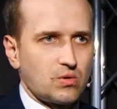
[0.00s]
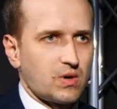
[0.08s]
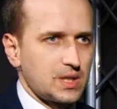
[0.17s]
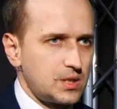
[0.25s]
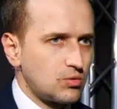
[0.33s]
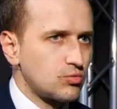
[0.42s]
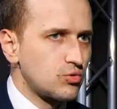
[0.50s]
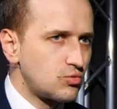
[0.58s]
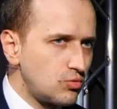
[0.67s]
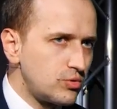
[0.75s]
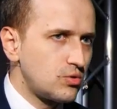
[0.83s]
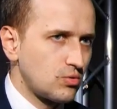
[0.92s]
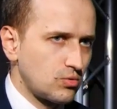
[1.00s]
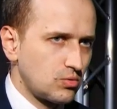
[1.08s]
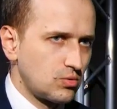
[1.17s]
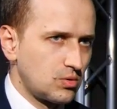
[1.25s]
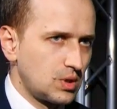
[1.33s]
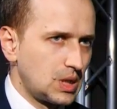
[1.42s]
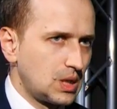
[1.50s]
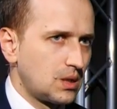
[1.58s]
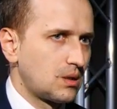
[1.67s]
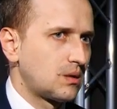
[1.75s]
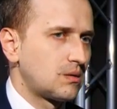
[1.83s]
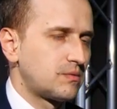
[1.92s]
квартиру-студию, угу.
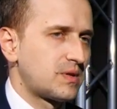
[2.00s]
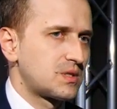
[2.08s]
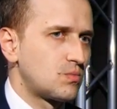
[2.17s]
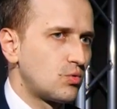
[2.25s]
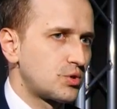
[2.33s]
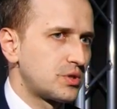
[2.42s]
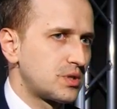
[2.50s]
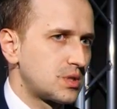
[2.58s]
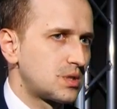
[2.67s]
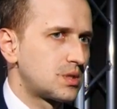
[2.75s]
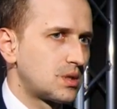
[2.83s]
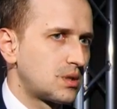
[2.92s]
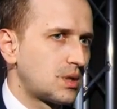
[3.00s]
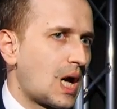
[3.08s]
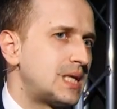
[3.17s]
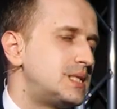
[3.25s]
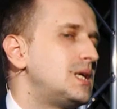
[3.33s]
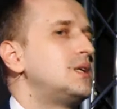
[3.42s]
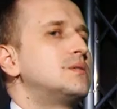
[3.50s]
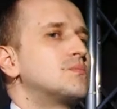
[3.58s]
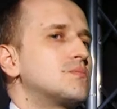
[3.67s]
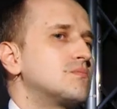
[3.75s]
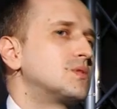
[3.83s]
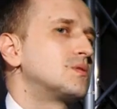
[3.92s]
возможно, с
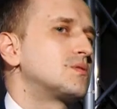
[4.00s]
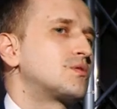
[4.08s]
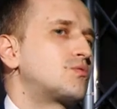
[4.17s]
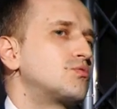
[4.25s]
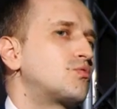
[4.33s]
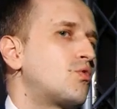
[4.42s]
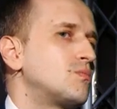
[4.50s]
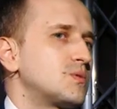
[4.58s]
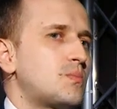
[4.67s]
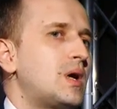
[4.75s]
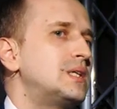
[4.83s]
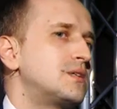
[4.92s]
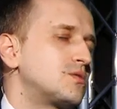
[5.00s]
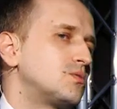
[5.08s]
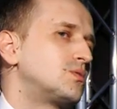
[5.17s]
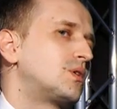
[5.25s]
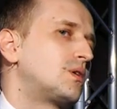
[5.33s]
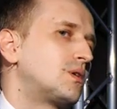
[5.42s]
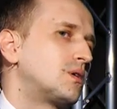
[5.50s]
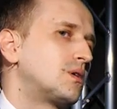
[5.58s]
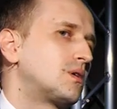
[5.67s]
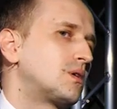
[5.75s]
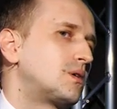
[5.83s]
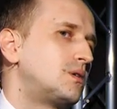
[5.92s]
отдельным закутком спальной зоной.
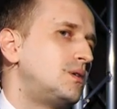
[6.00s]
Э,